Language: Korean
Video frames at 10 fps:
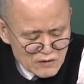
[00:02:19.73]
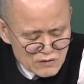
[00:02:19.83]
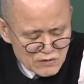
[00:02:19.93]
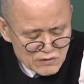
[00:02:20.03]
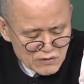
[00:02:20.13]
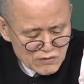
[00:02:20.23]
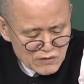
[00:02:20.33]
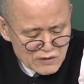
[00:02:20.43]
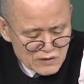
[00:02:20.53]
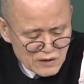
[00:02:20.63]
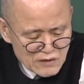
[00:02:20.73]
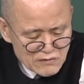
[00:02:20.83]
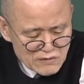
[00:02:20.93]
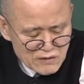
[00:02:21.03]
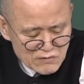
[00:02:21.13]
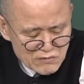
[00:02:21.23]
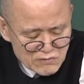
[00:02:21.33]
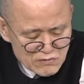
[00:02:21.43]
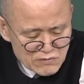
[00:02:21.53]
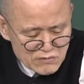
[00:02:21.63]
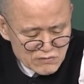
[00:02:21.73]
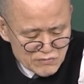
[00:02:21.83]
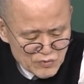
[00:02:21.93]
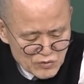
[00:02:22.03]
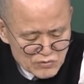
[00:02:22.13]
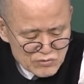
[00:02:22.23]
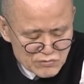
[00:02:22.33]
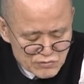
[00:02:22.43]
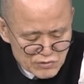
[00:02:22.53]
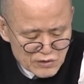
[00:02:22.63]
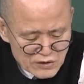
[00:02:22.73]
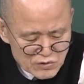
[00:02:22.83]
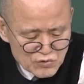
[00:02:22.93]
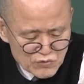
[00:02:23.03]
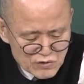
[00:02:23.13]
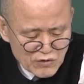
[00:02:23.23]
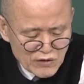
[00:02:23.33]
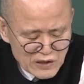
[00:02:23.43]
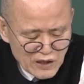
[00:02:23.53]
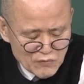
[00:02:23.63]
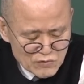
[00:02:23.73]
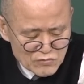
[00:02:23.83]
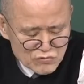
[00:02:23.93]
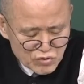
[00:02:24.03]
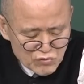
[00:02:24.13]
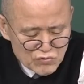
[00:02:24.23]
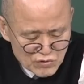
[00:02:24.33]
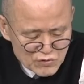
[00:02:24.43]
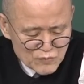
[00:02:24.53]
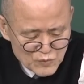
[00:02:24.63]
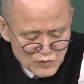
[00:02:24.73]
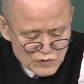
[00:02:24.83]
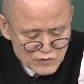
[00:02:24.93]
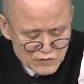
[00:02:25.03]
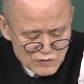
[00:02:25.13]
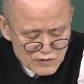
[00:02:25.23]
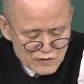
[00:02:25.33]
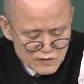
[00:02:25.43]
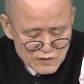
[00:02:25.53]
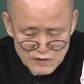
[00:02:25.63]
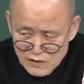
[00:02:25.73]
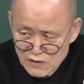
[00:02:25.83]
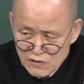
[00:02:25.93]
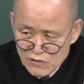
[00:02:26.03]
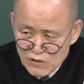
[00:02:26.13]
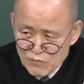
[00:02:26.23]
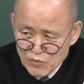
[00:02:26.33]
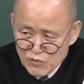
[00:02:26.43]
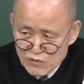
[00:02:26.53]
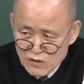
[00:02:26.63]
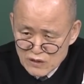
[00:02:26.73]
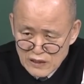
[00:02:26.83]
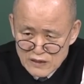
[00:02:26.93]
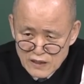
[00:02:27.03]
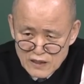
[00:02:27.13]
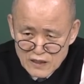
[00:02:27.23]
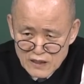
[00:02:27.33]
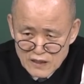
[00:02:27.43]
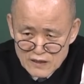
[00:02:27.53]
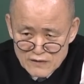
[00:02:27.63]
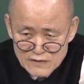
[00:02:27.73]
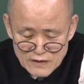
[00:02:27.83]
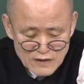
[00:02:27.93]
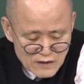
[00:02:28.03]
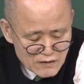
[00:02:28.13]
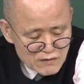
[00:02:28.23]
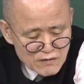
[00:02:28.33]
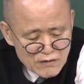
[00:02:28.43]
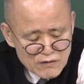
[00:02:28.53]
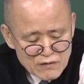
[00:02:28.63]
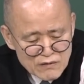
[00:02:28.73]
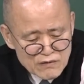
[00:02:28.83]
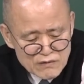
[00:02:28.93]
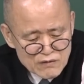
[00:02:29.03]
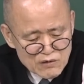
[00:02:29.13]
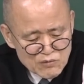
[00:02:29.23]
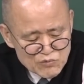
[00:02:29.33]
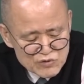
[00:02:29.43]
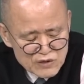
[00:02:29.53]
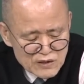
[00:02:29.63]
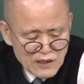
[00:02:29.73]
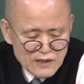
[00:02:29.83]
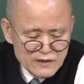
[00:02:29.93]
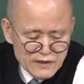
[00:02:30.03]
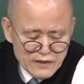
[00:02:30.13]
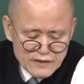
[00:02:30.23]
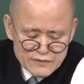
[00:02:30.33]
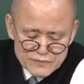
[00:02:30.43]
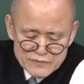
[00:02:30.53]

여러 가지 얘기인데 그, 그뭐 그렇게 해서 좋은 영화 나오면 좋은 거죠. 뭐 그, 그, 그 그게 뭐 그렇게 대단하게 어, 문제는 아닌데